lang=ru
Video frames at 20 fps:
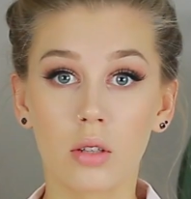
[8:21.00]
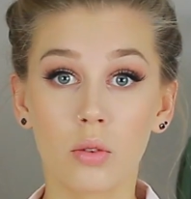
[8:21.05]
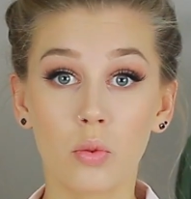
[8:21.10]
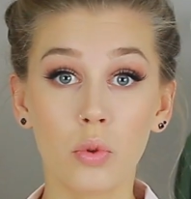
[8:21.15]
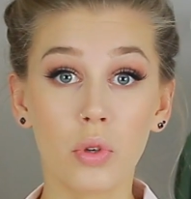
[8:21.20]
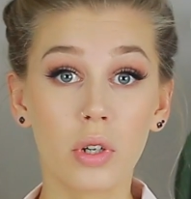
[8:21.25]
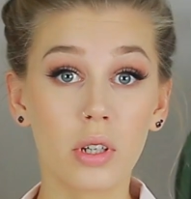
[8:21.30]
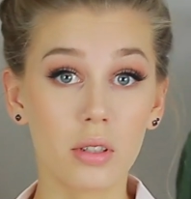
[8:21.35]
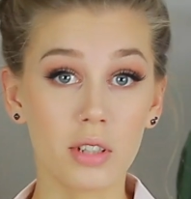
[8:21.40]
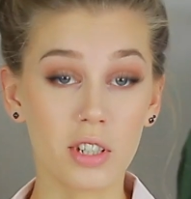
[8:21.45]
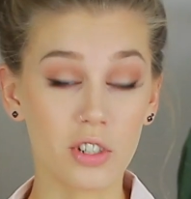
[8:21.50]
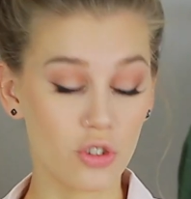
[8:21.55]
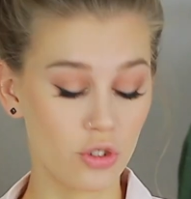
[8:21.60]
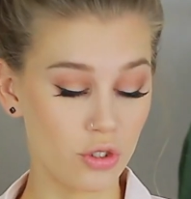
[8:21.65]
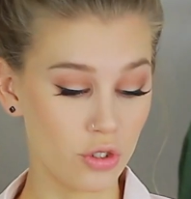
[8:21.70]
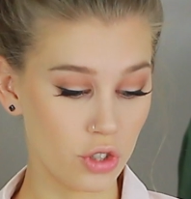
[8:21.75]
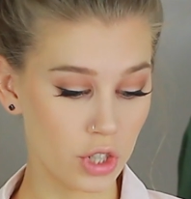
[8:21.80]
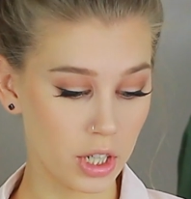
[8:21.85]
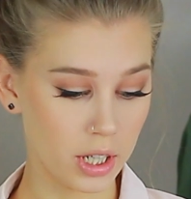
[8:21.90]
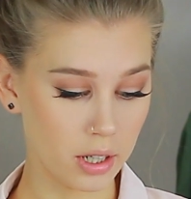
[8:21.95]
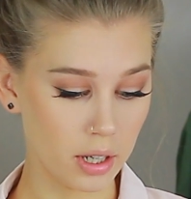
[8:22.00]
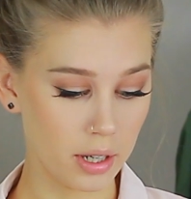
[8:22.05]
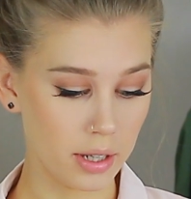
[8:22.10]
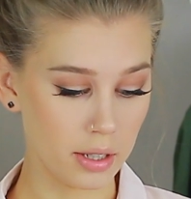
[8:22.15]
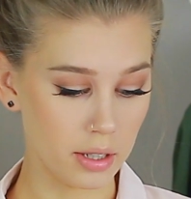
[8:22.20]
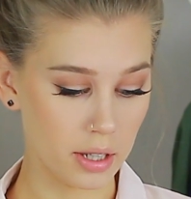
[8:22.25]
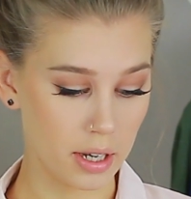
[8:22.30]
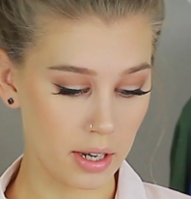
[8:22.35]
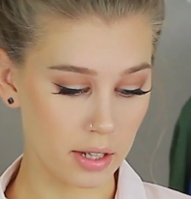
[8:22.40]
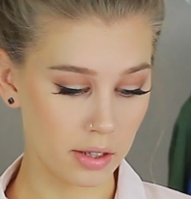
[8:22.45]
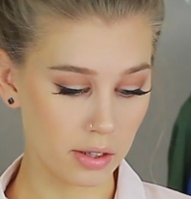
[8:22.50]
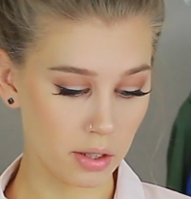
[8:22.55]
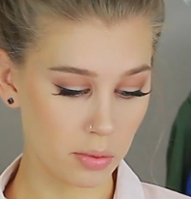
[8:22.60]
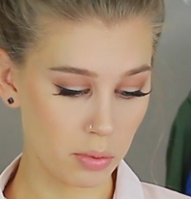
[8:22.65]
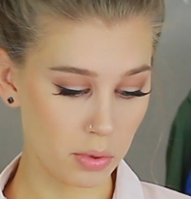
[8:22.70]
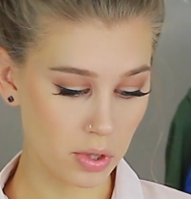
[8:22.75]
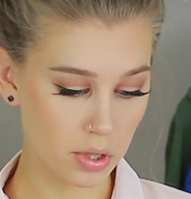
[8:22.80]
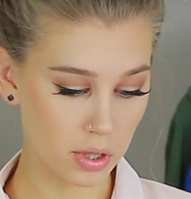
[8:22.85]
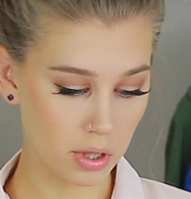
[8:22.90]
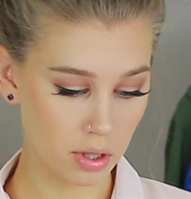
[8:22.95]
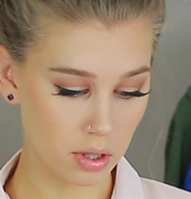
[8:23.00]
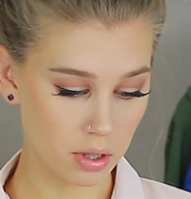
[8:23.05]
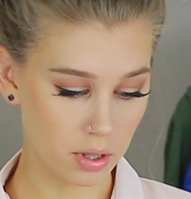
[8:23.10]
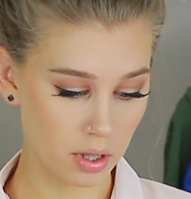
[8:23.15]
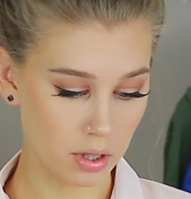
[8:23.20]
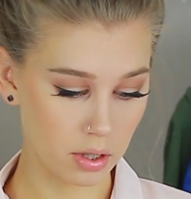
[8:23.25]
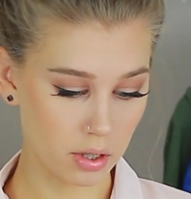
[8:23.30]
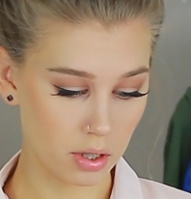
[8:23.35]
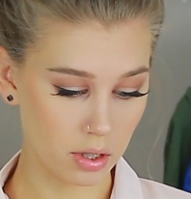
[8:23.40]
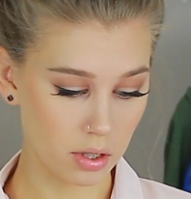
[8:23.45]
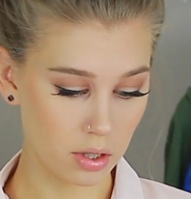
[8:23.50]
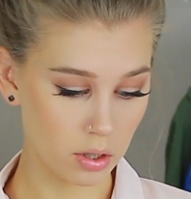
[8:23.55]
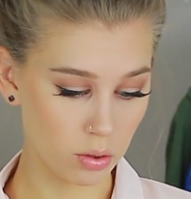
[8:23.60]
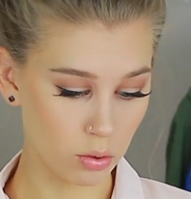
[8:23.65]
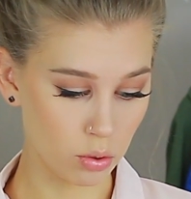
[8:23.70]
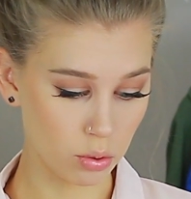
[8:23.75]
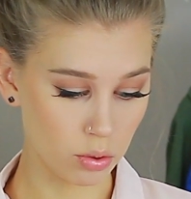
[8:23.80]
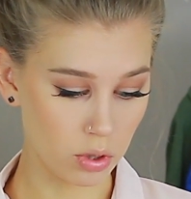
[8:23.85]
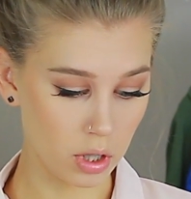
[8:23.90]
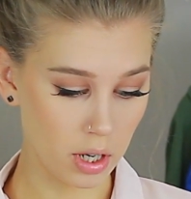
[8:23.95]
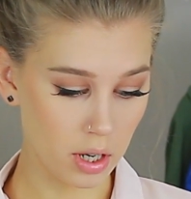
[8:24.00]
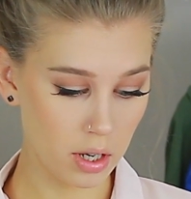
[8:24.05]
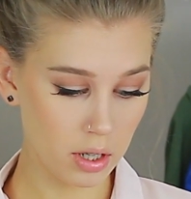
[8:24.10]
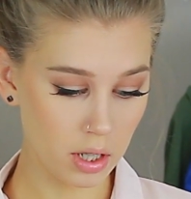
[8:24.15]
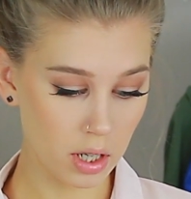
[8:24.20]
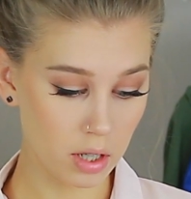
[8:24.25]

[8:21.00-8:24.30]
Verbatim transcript: Ну и, конечно же, хайлайтер. Без хайлайтера никуда,